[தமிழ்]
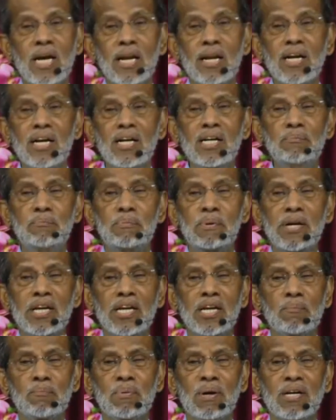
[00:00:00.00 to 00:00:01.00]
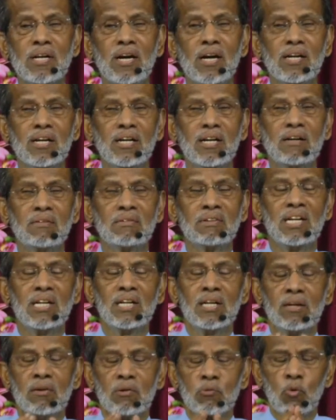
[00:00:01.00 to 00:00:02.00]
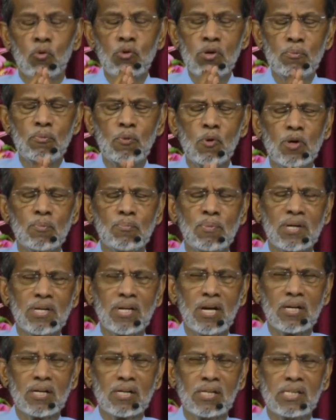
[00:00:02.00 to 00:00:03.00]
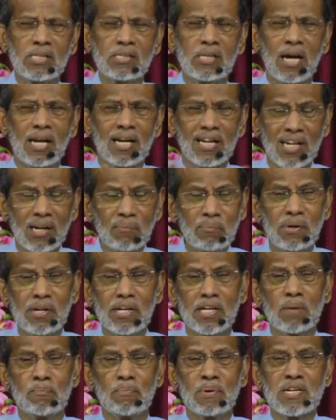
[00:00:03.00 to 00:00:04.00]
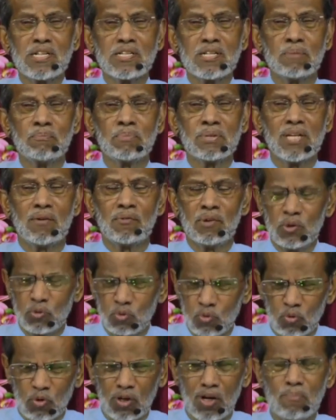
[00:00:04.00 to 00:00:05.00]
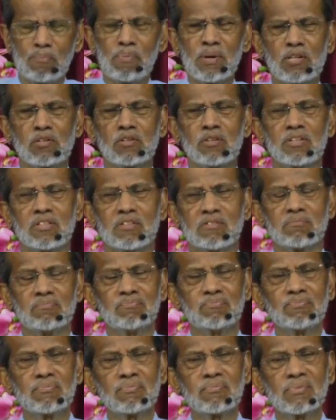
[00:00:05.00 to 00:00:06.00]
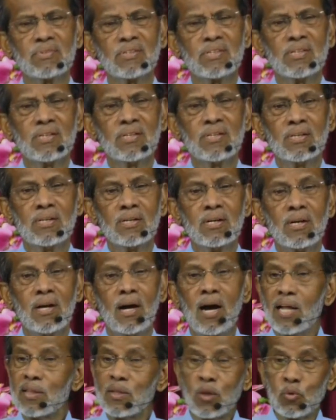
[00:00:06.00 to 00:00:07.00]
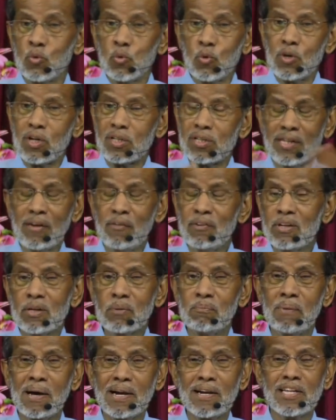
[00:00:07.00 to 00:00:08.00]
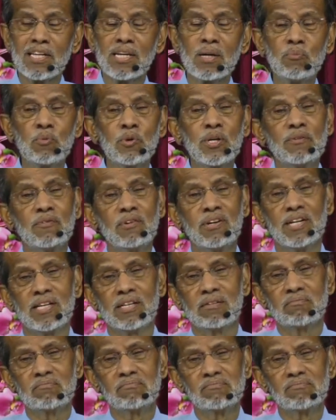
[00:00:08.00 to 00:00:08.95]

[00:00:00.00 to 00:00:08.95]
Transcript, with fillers: ஜனங்கள் பிடிக்கப்பட்டார்கள் கொண்டு போகப்பட்டார்கள் அலங்கம் பிடிக்கப்பட்டது என்பது அவனை துக்கப்படுத்தினது அந்த துக்கத்தை அவனுக்கு மறைக்க முடியவில்லை